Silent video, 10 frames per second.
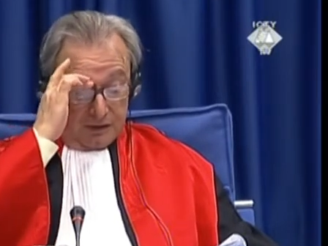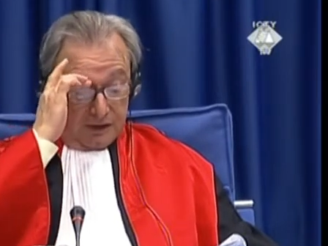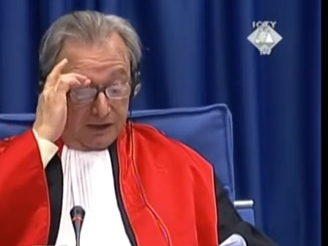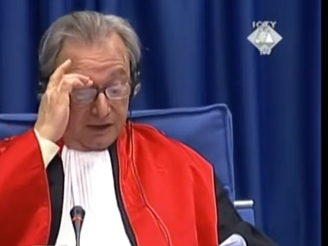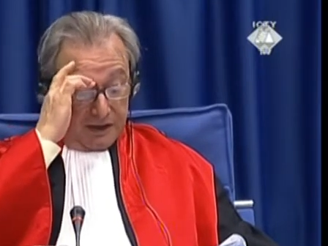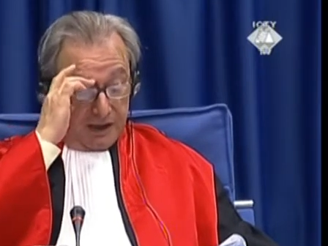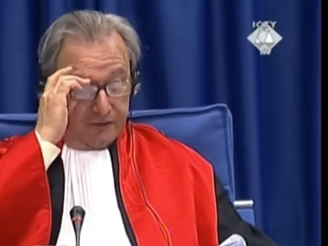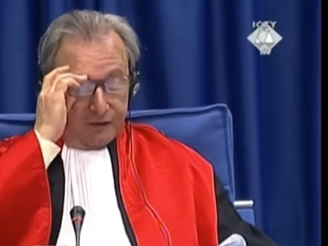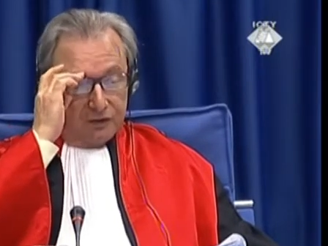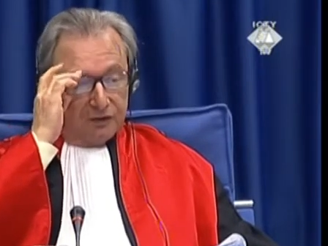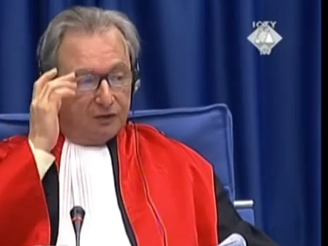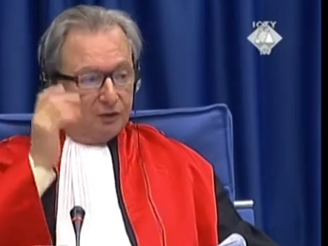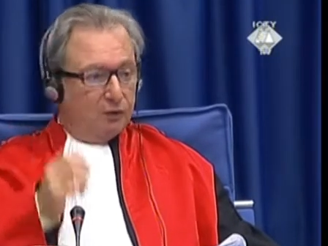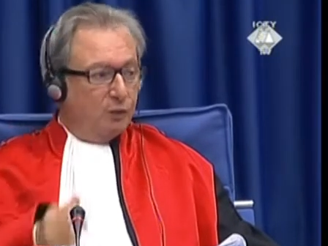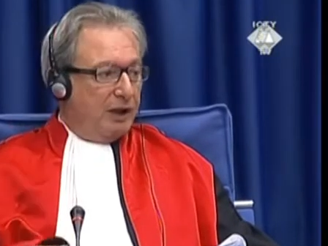du
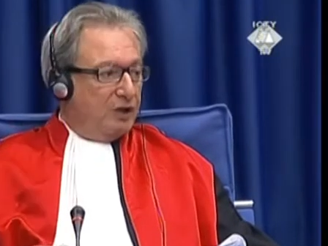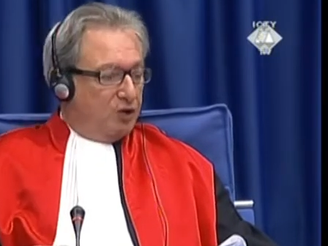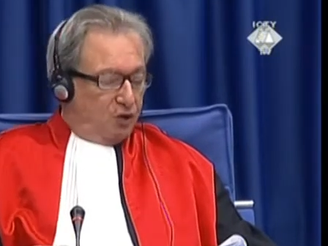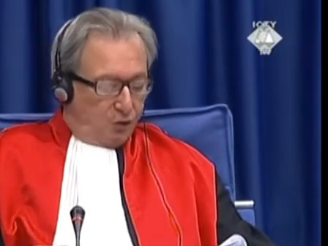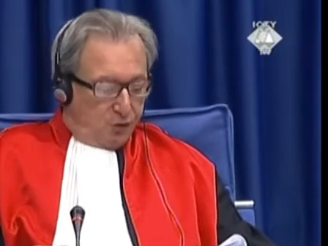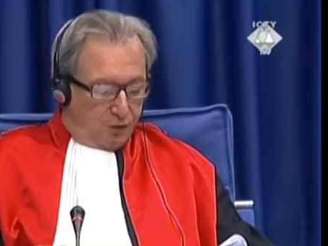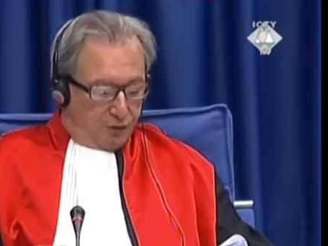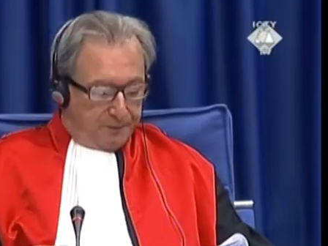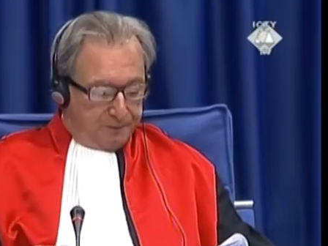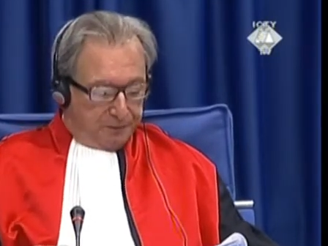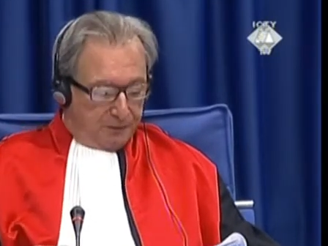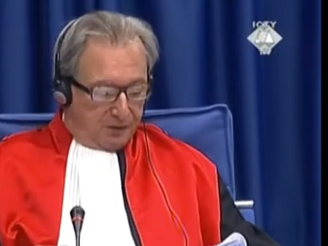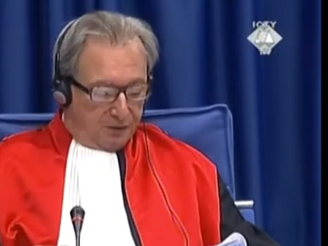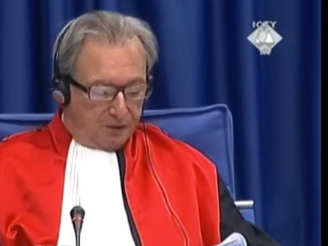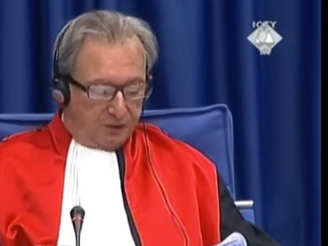territoire de la province du Kosovo,
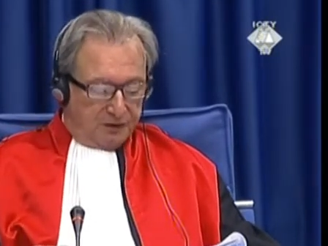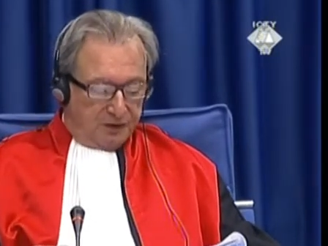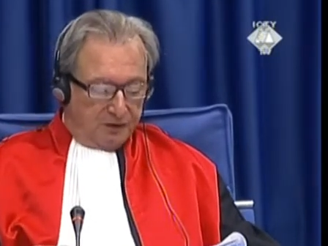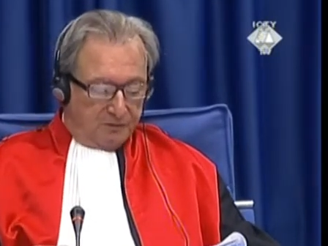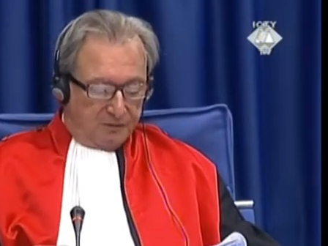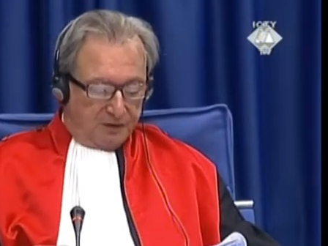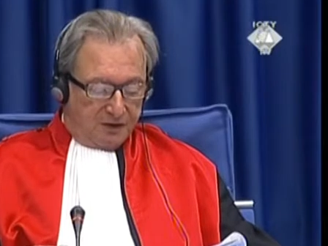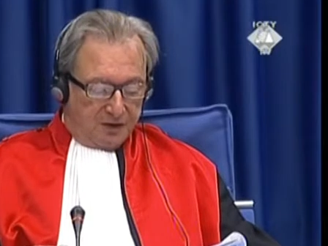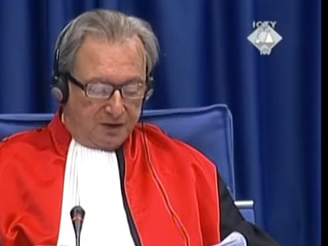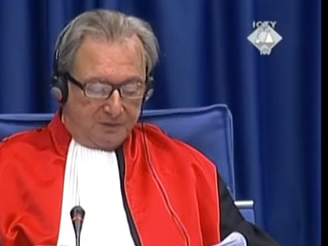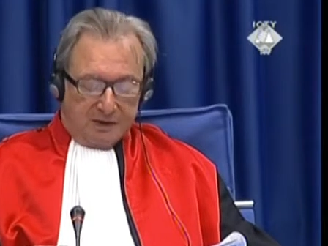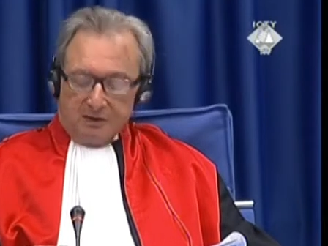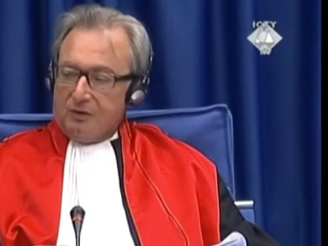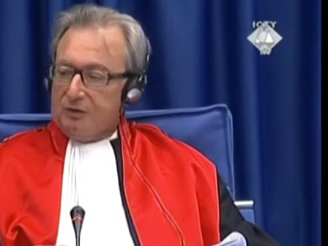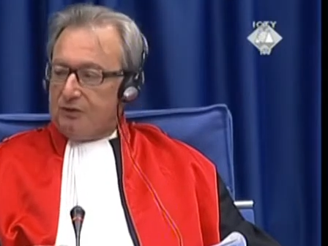
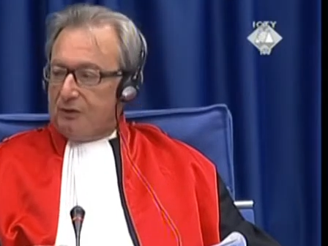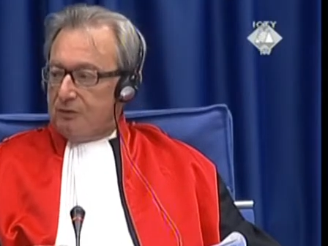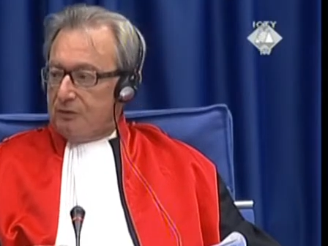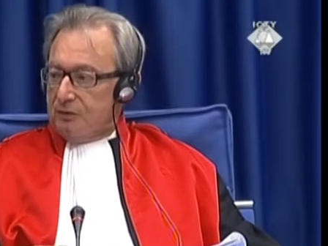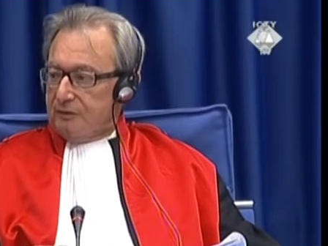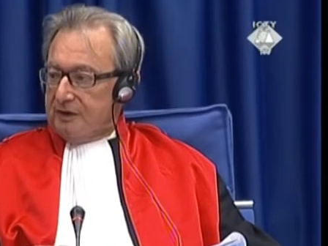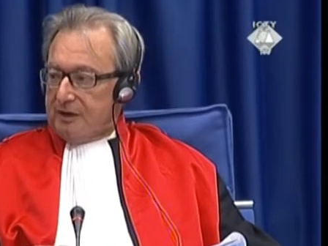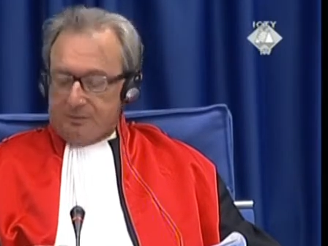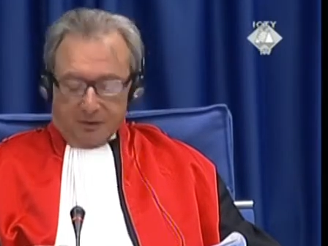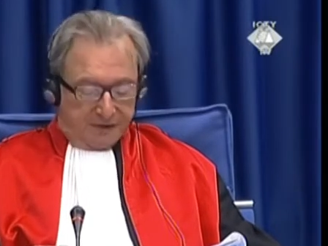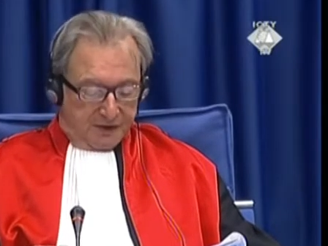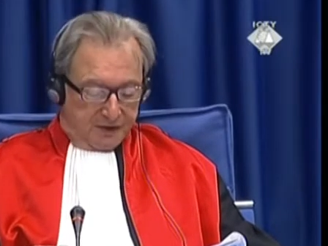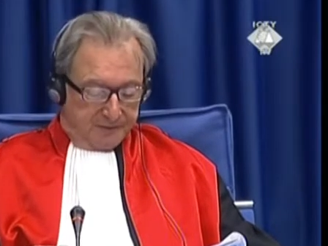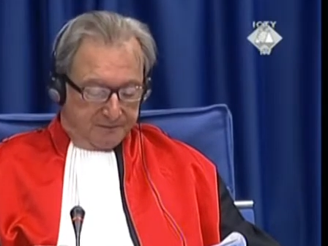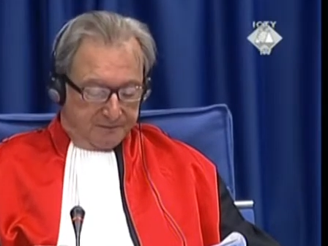dans un effort
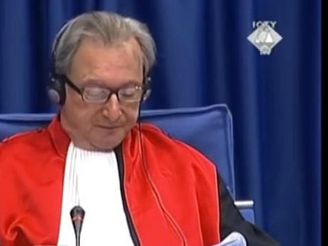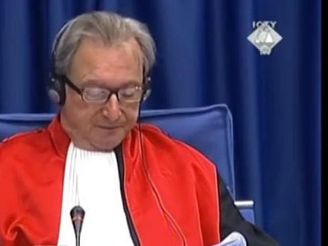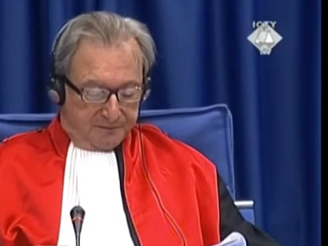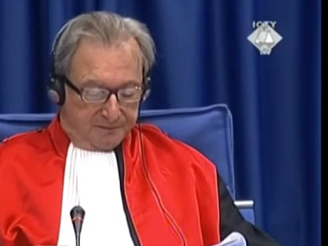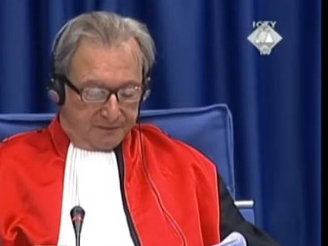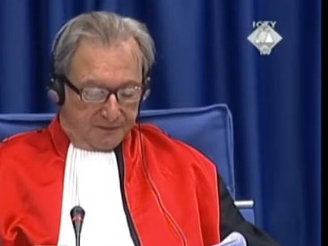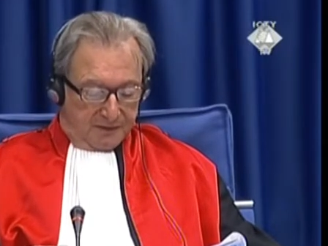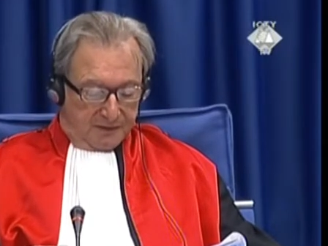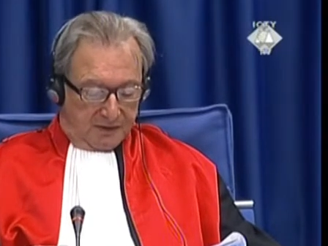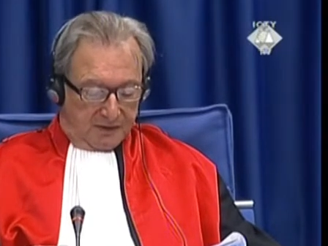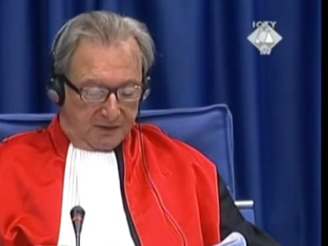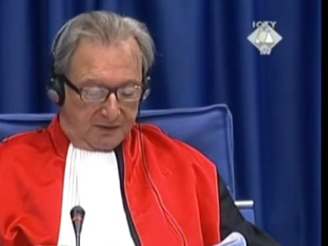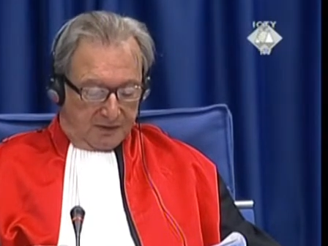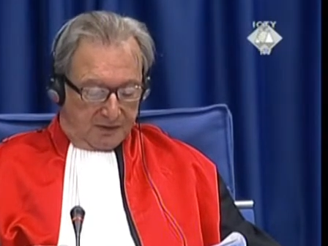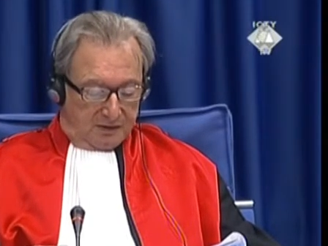visant à
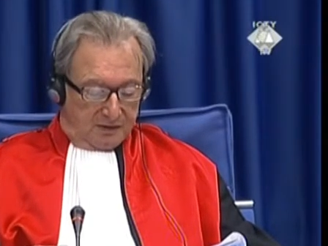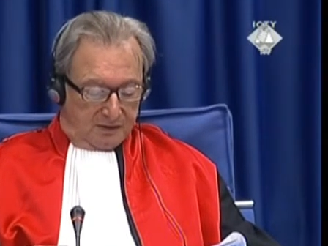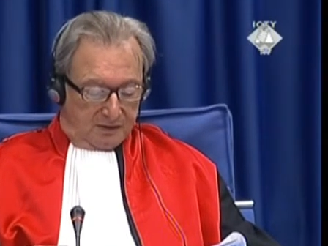assurer le